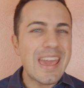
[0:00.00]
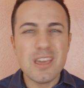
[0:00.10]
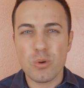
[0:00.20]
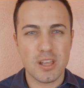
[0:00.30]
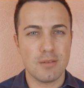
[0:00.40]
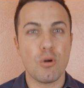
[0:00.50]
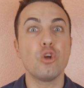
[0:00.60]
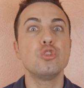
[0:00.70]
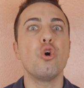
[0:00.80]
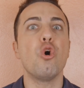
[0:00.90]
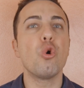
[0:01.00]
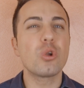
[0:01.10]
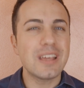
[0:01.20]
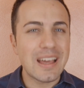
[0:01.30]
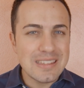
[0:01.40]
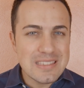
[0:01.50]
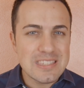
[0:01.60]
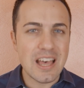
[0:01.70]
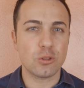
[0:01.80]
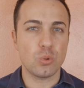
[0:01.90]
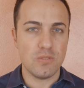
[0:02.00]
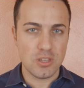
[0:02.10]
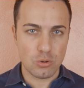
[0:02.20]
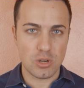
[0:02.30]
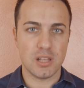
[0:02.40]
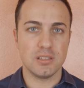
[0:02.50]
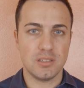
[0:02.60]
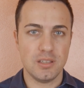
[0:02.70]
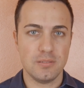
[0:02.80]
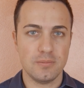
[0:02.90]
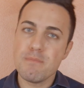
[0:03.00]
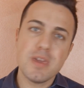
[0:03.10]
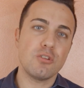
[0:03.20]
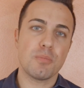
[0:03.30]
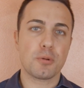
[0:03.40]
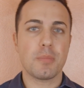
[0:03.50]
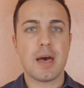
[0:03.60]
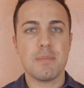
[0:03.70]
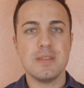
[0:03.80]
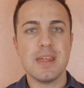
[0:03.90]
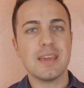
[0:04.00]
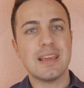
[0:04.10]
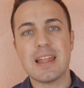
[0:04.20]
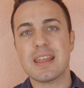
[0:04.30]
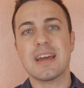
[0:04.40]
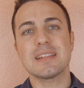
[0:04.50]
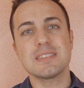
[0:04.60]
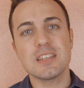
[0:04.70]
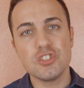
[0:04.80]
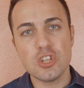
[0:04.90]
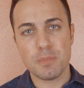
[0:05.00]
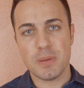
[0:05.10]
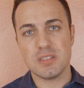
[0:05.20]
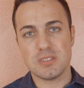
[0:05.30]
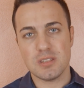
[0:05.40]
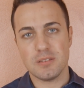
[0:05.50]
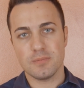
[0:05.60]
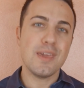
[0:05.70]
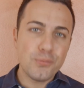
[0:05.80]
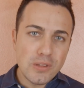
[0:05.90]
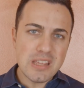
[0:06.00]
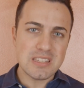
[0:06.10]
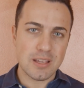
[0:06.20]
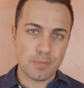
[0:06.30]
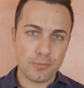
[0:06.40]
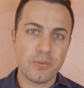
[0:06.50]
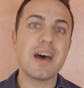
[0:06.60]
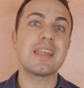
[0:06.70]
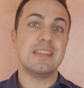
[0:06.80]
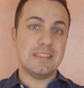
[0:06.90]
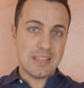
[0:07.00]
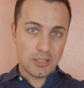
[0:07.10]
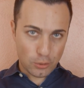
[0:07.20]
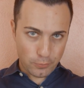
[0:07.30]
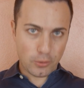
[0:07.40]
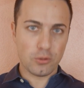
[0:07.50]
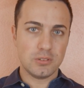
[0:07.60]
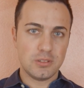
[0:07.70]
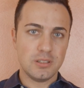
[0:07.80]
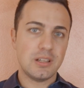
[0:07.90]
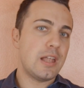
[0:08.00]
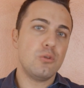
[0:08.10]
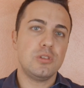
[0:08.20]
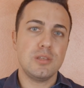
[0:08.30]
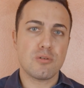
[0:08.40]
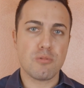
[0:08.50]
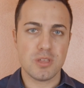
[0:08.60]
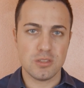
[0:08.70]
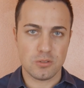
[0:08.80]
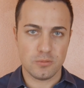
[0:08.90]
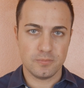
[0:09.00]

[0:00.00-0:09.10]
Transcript: è in qualche modo organizzato e vincolante, meno è probabile che la ragazza ci ripensi e finisca per fare dietro front all'ultimo momento momento.